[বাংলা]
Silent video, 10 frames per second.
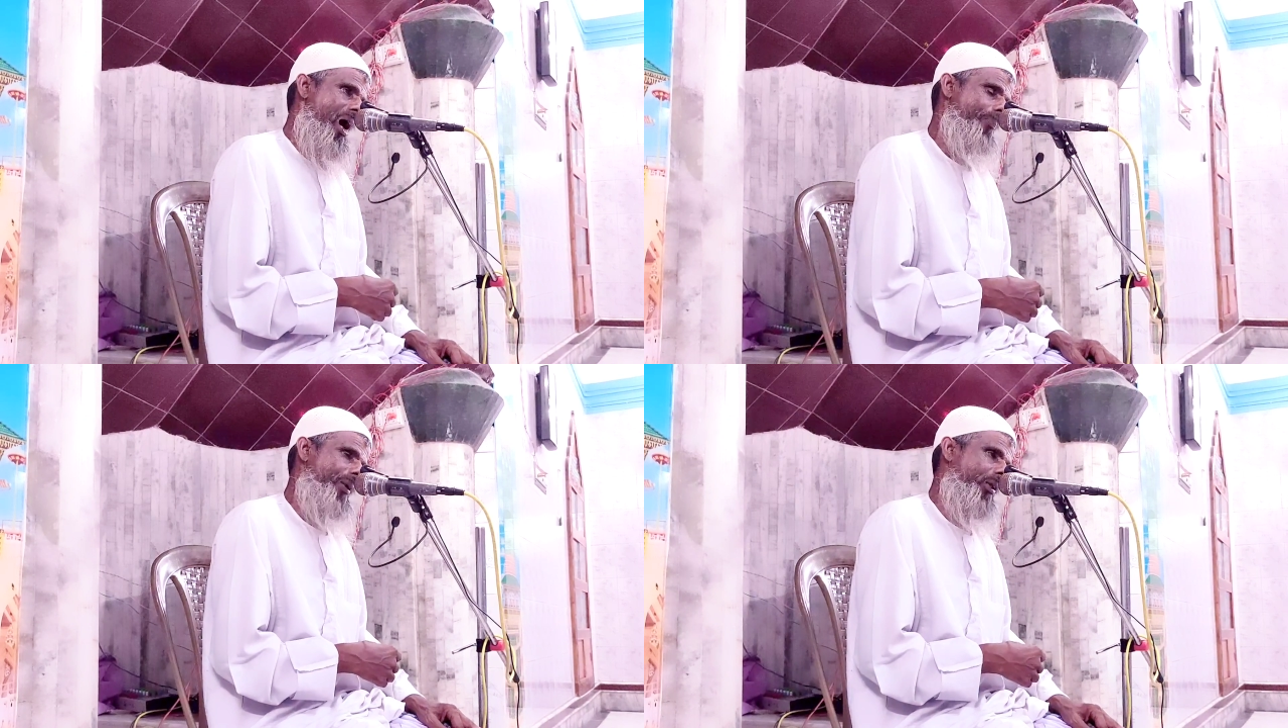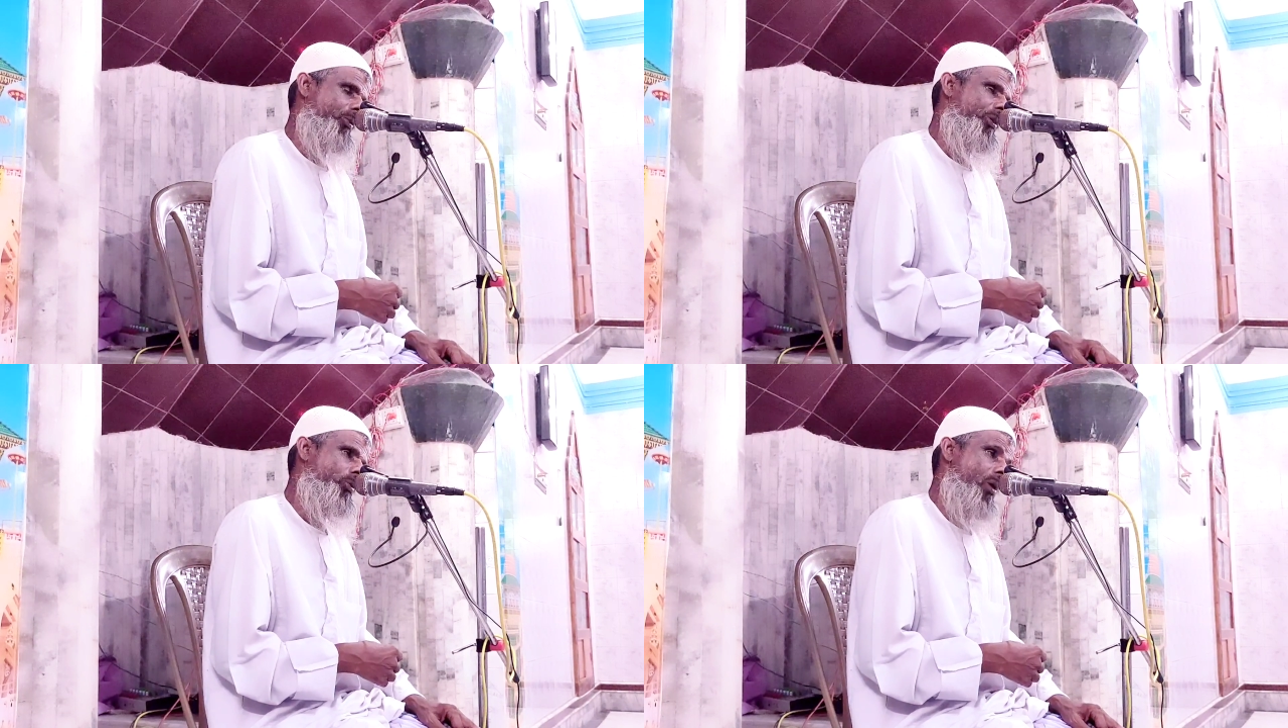আপনারা
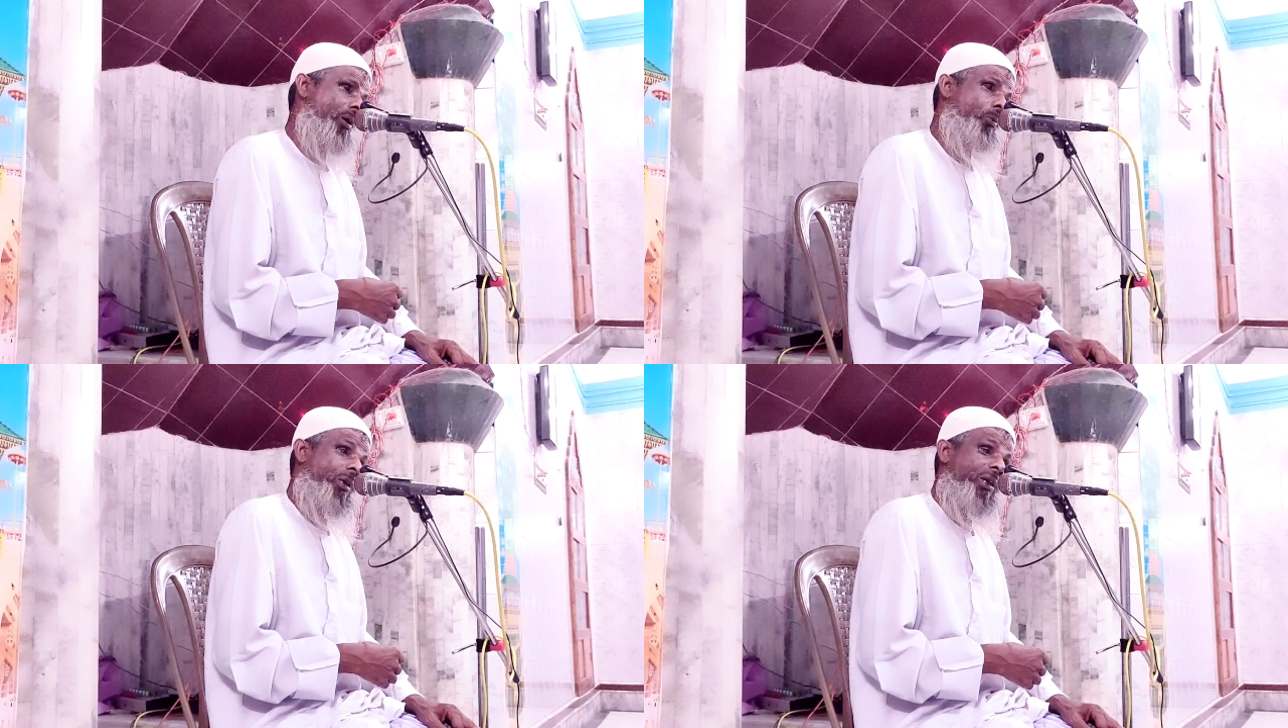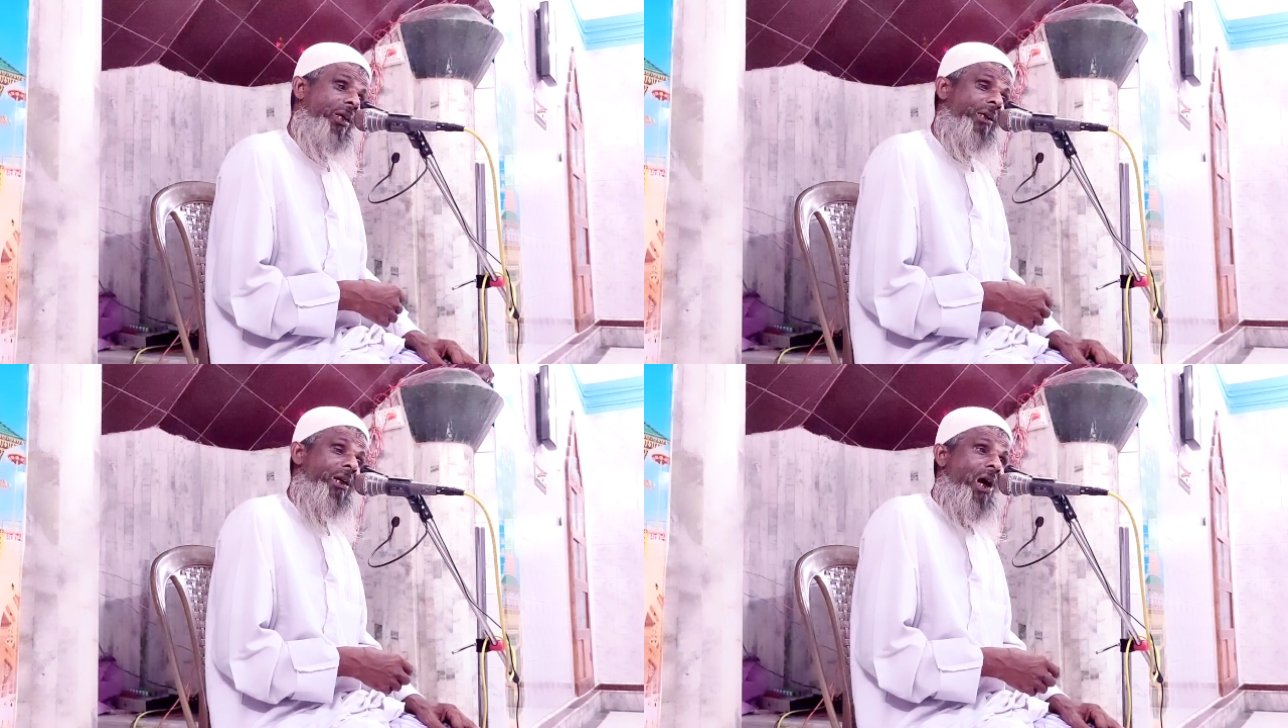যদি দোয়া
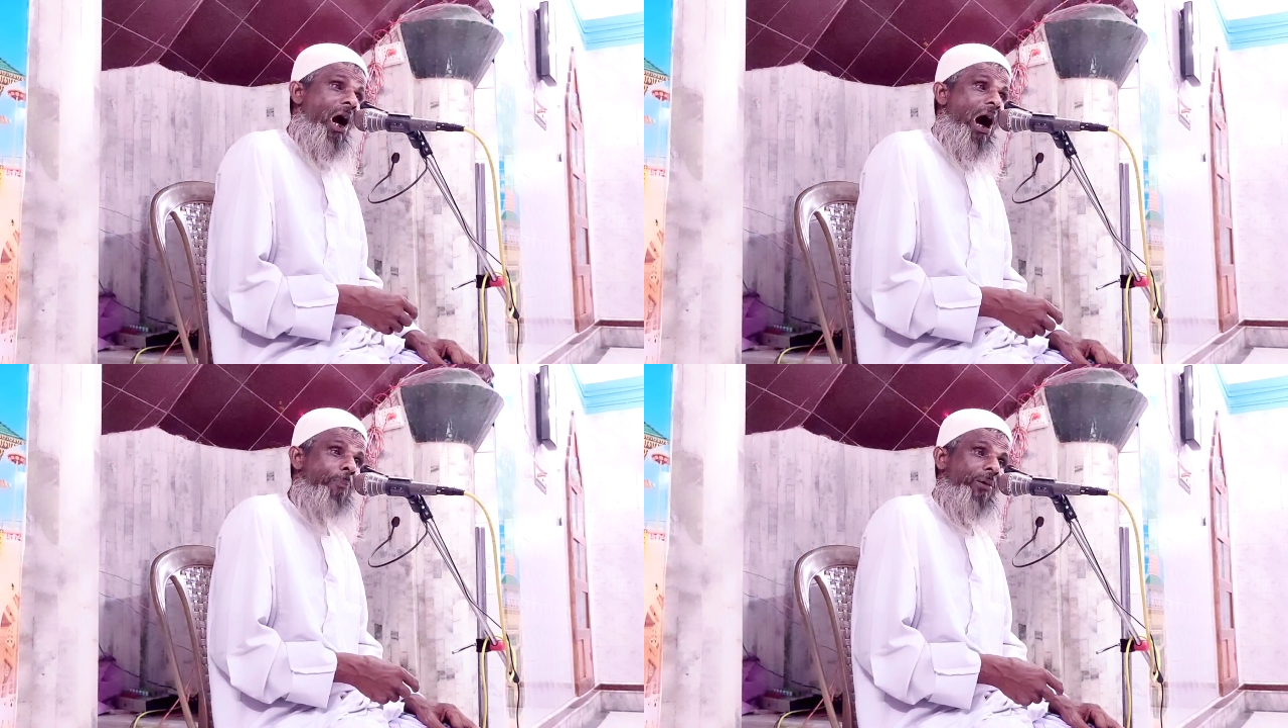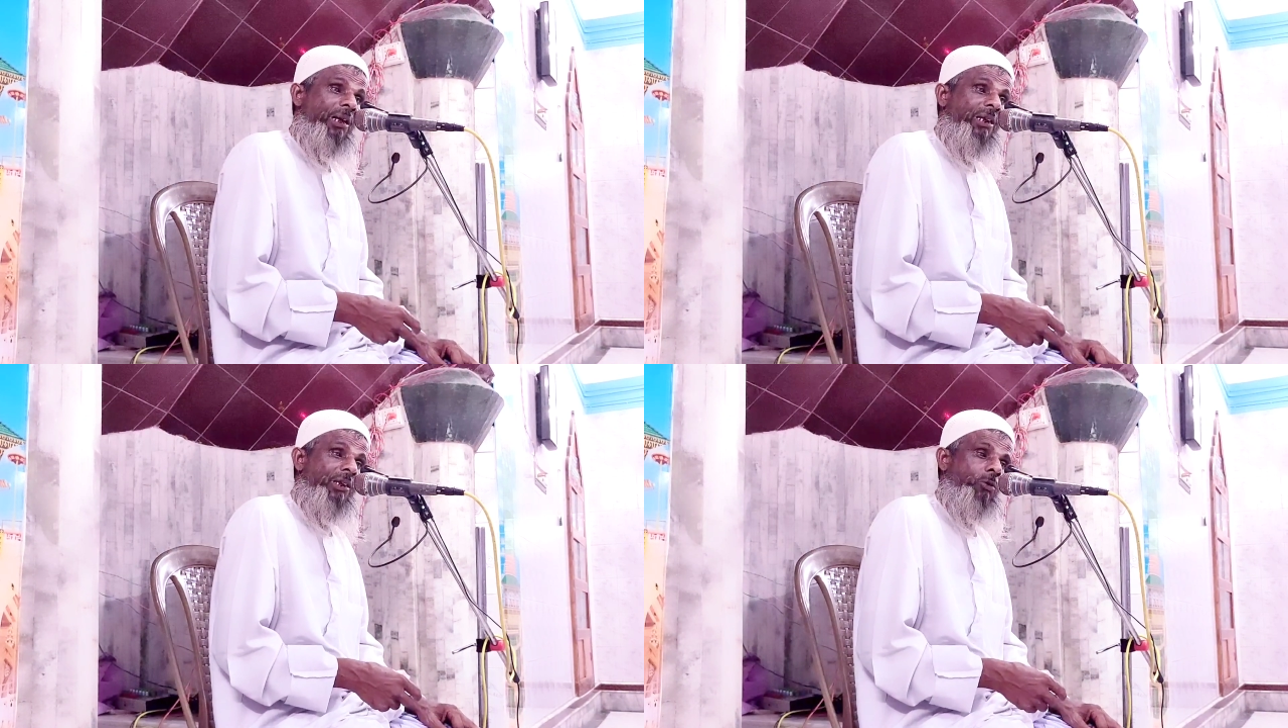করেন
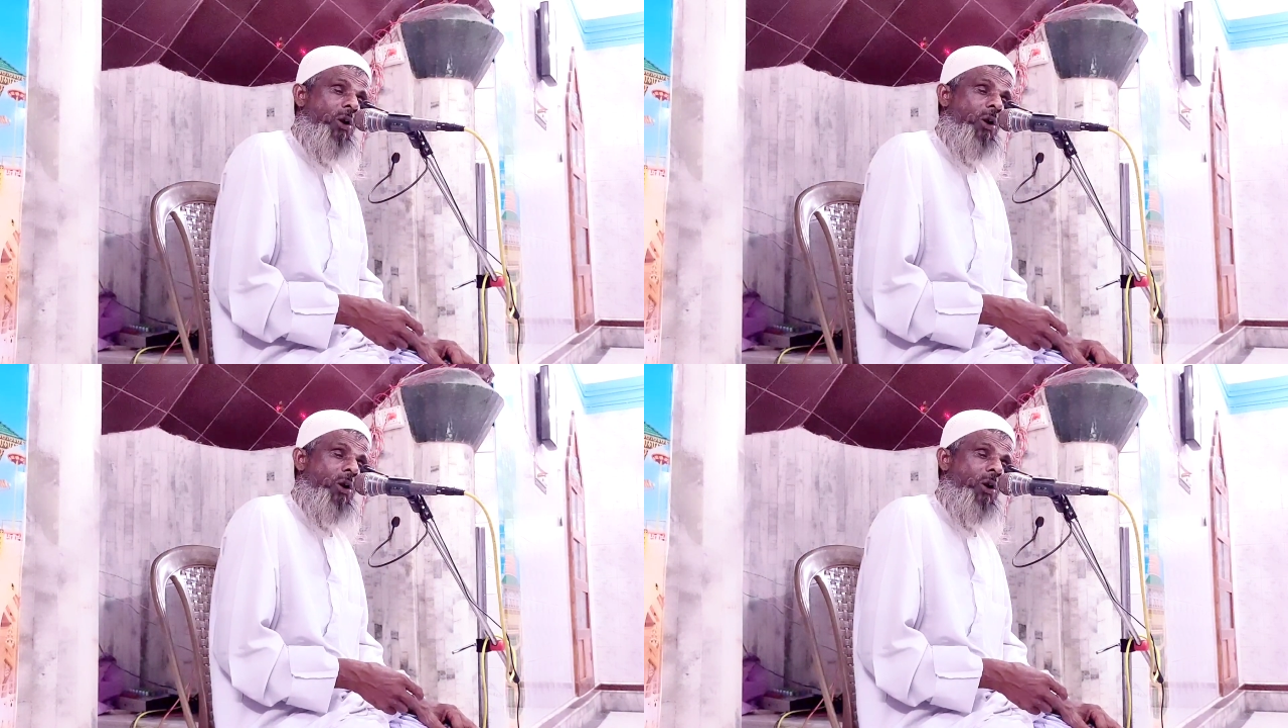আপনাদের